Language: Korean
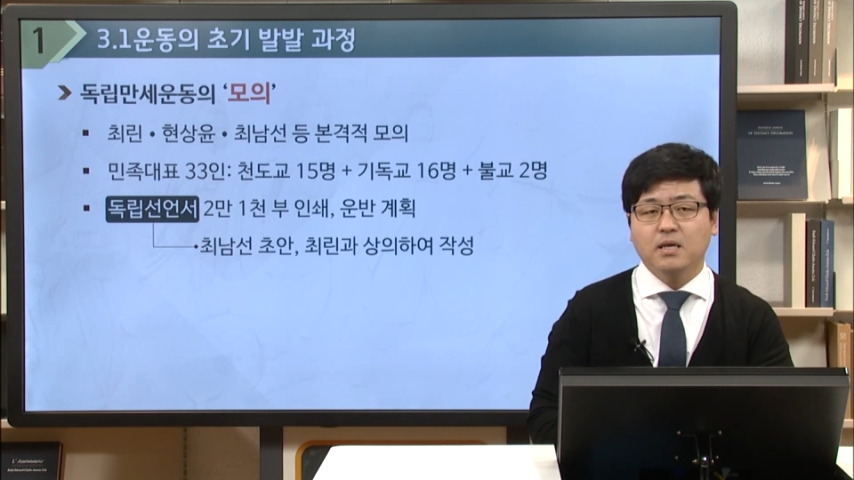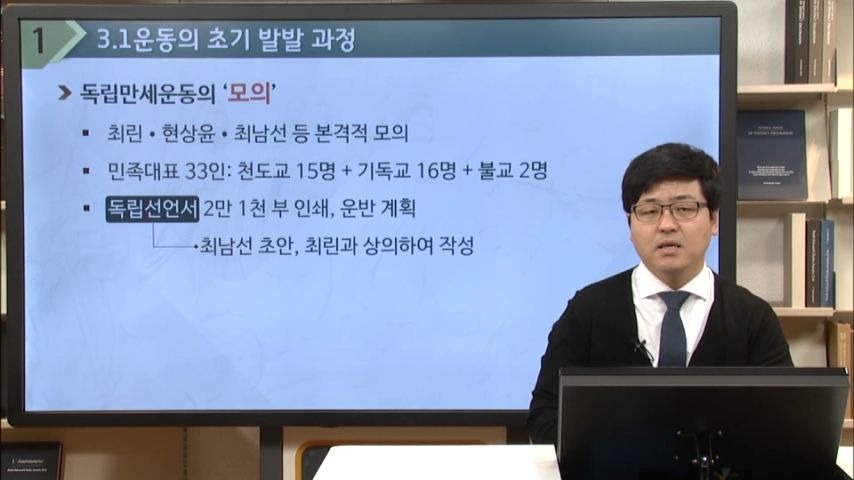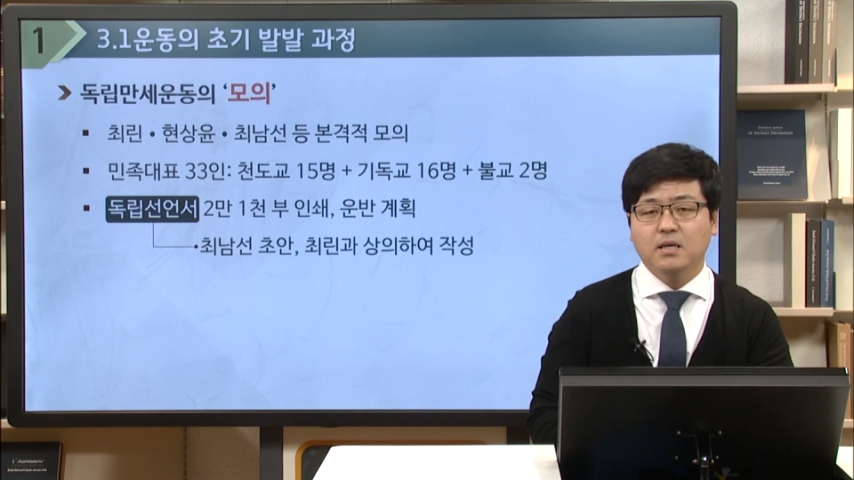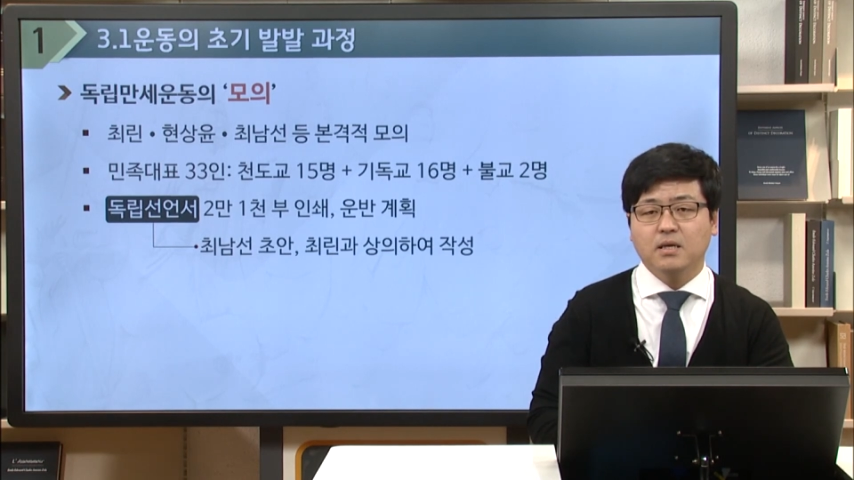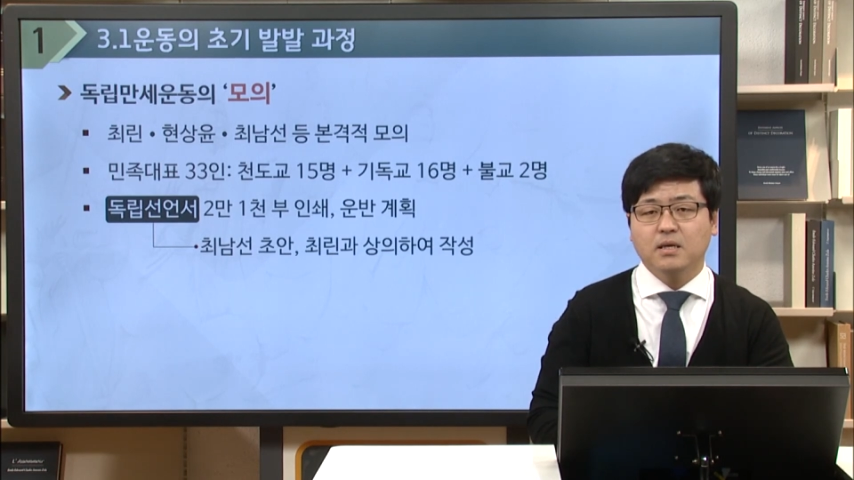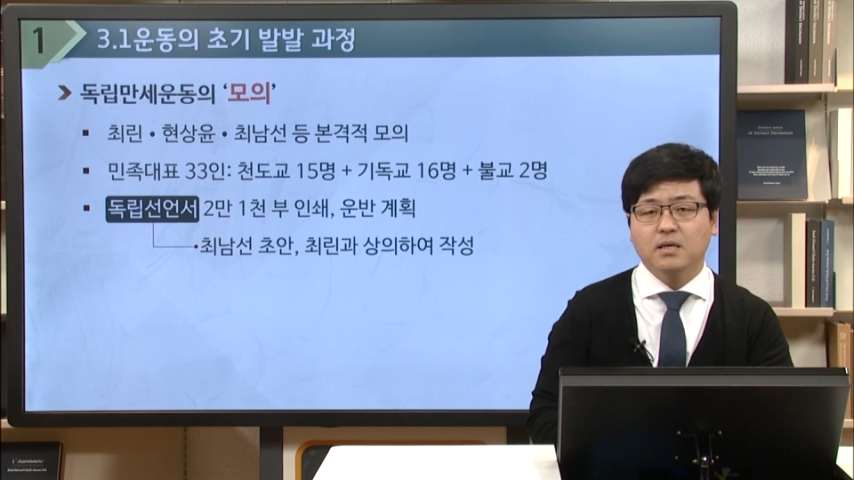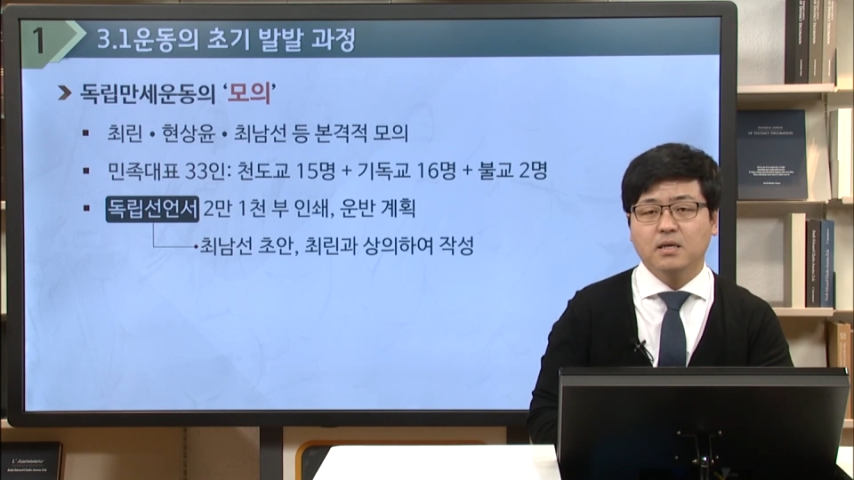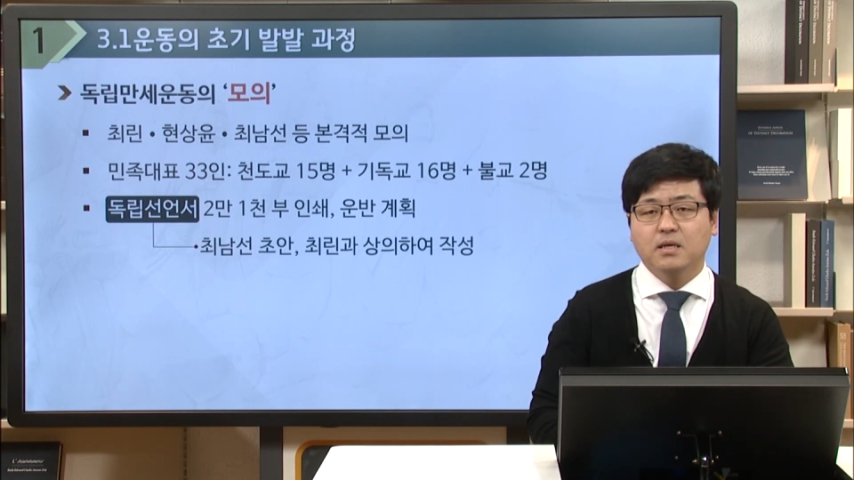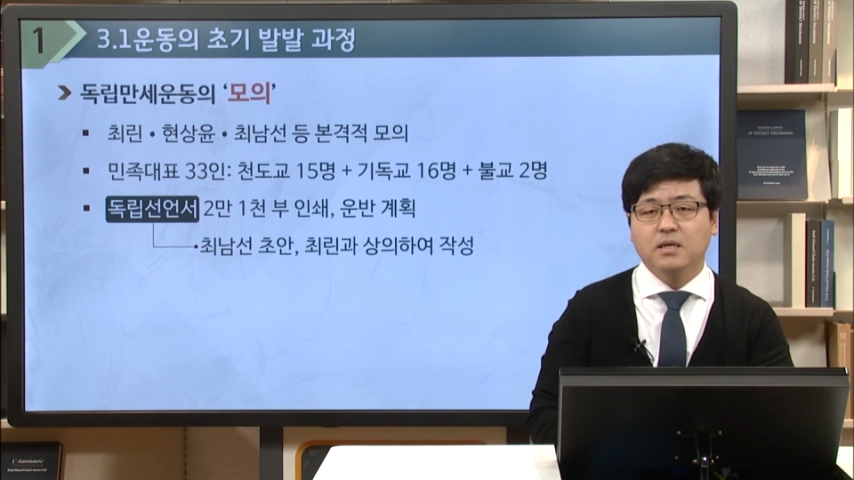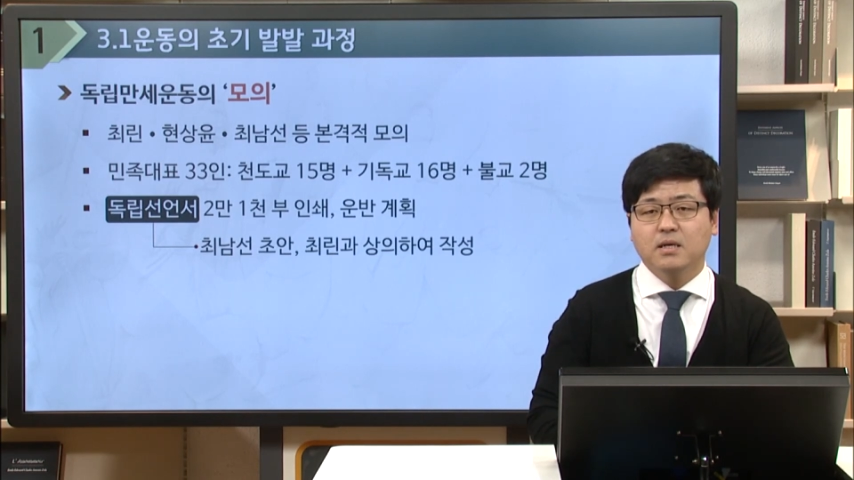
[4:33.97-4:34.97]
이
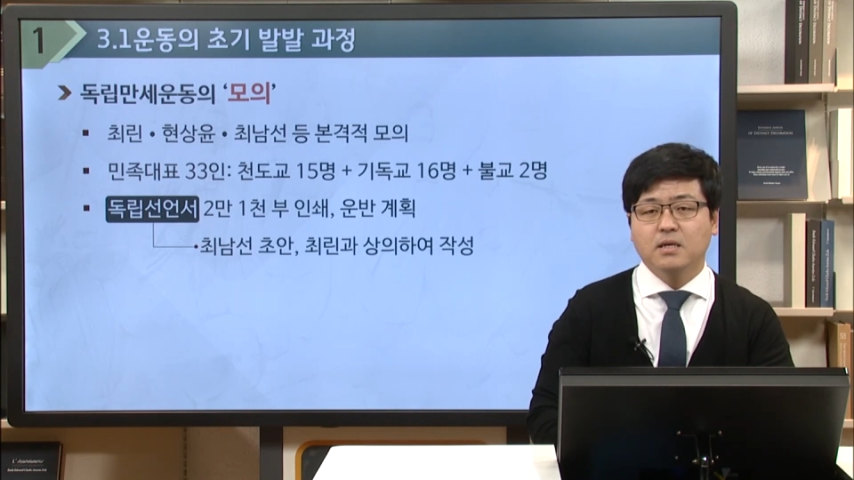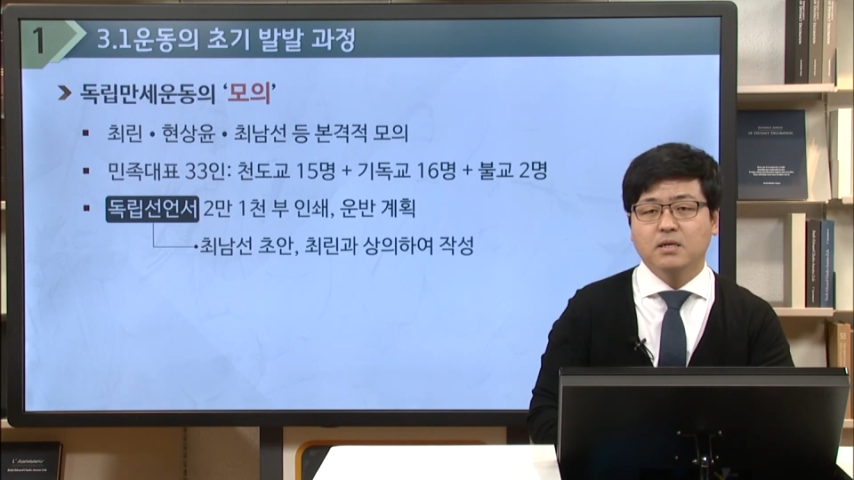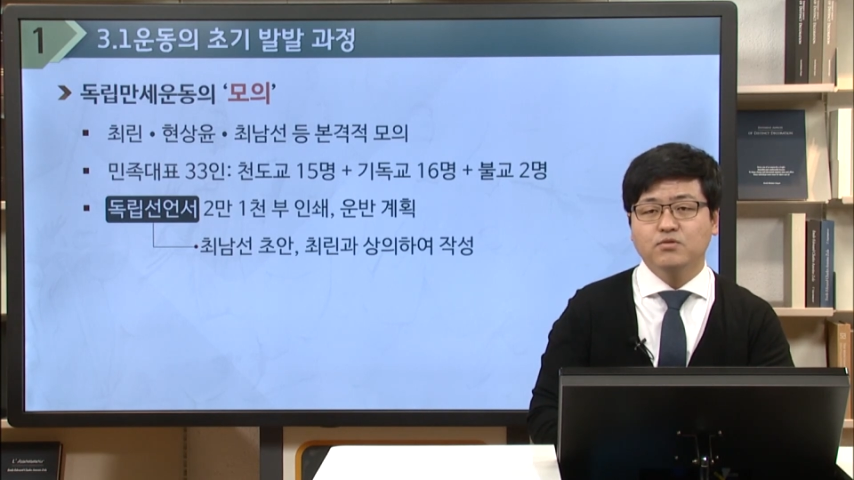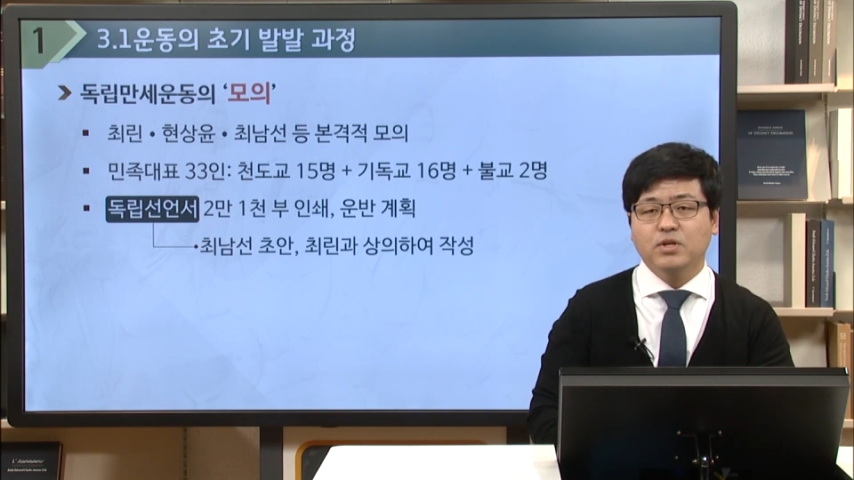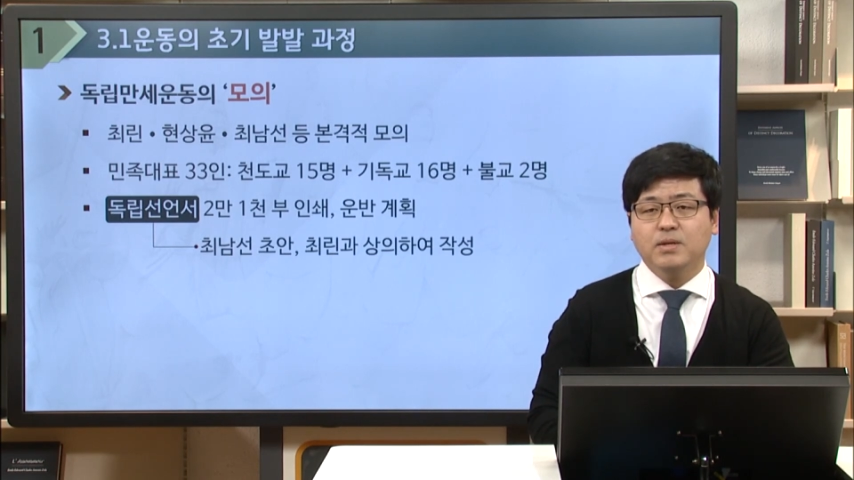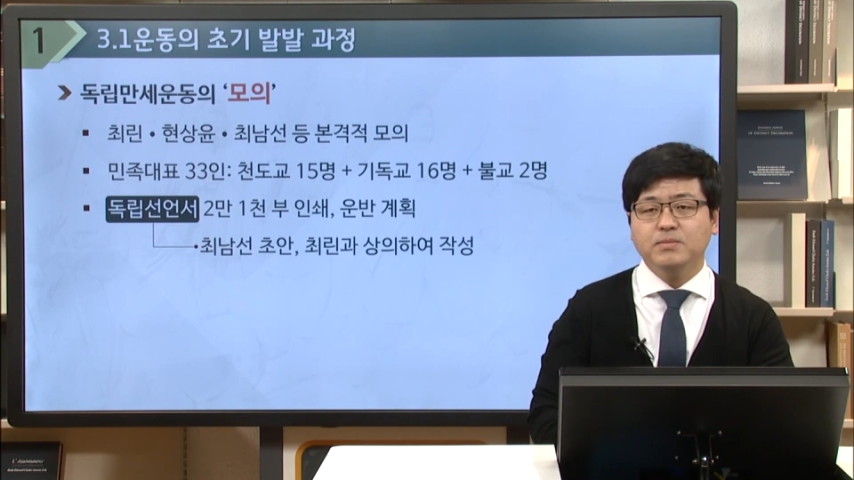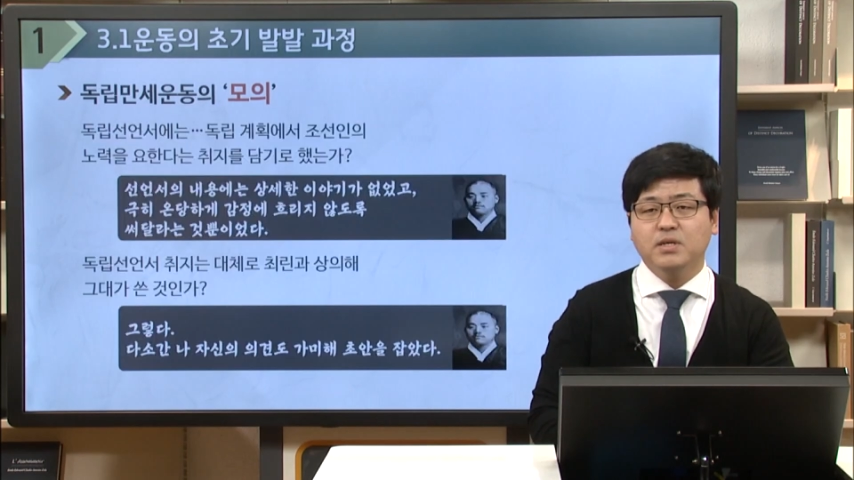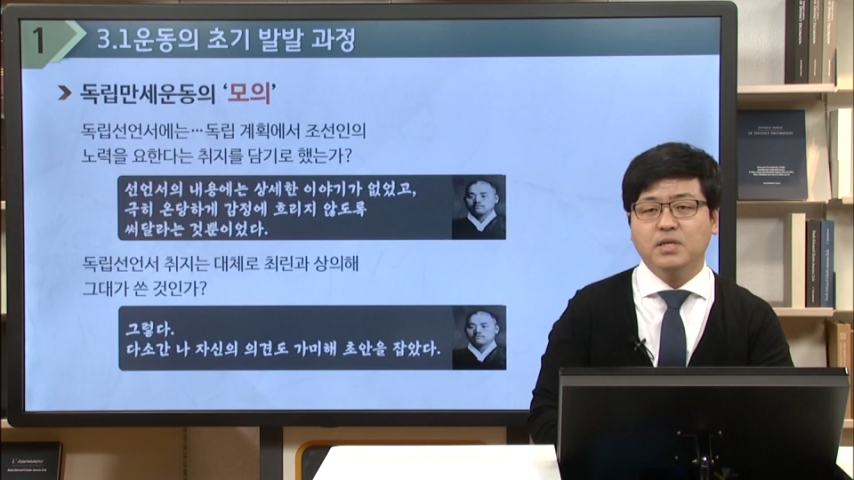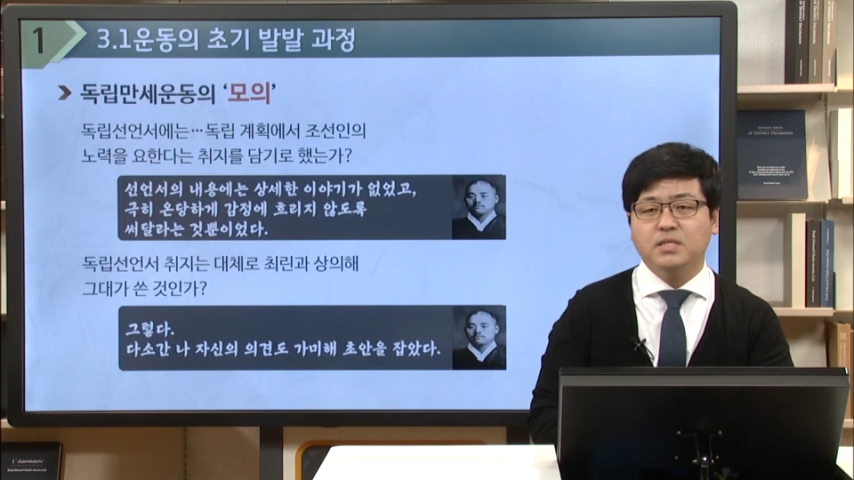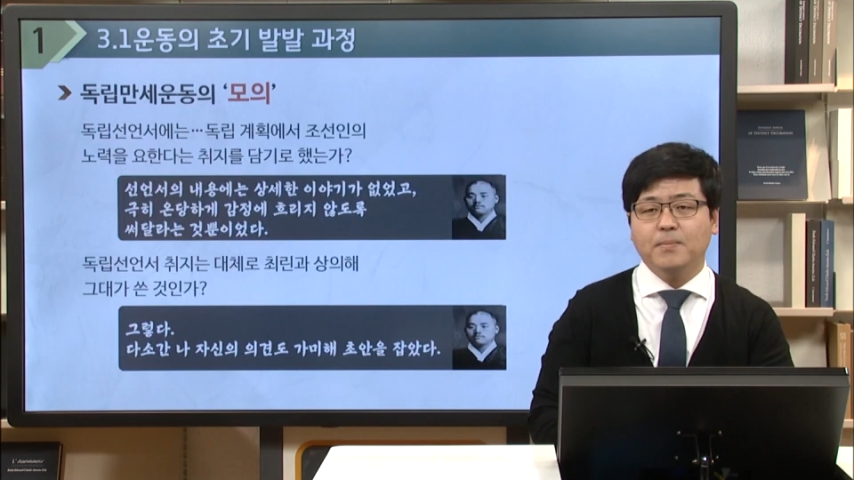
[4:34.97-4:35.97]

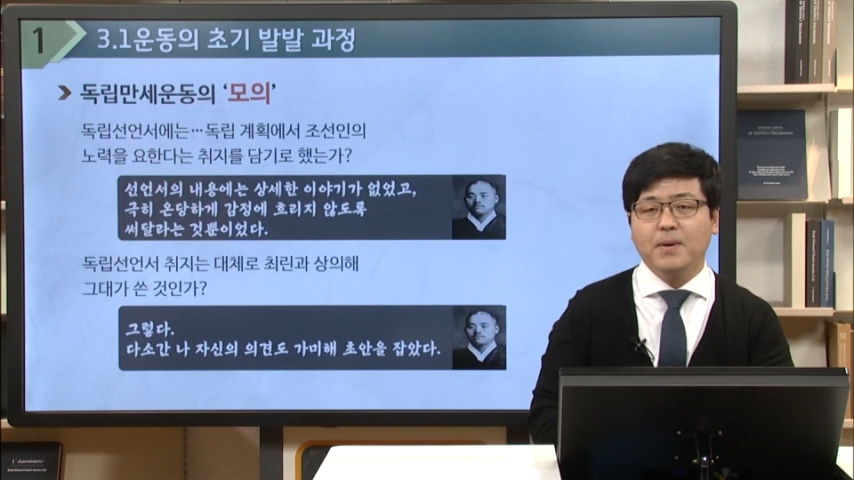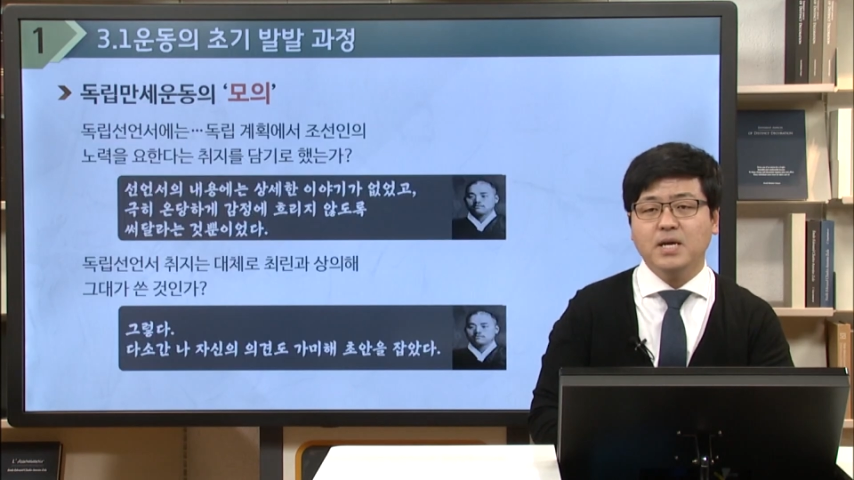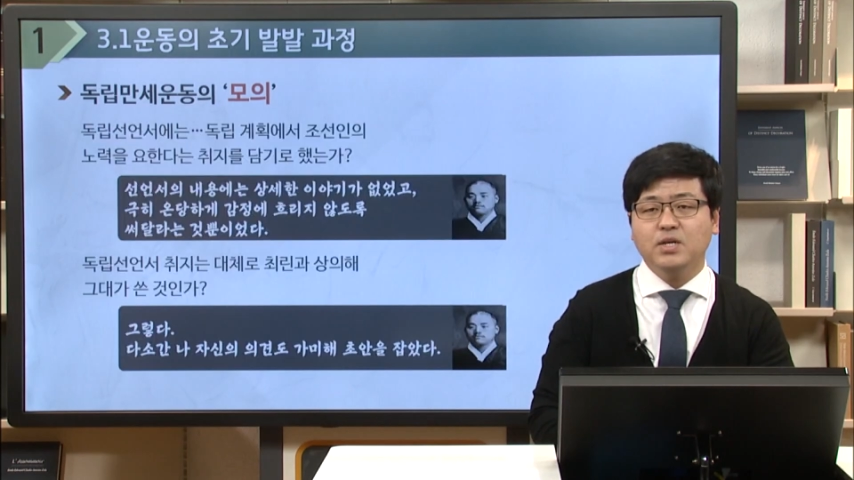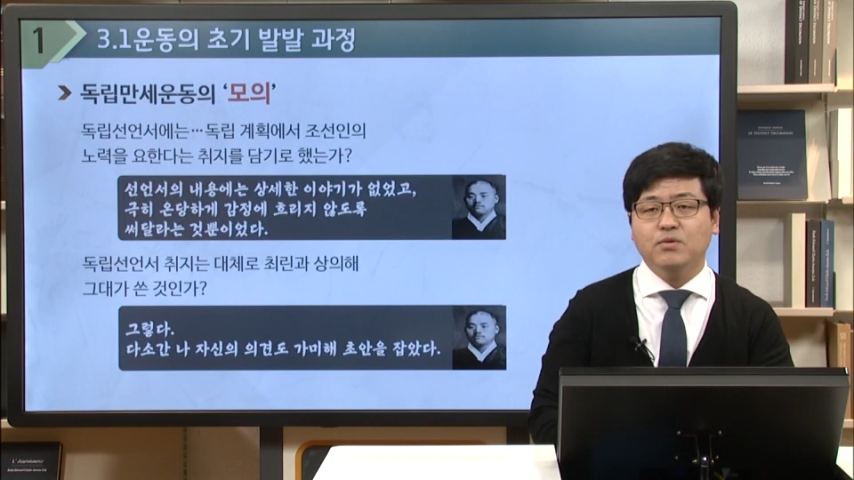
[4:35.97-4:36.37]
최남선의 재판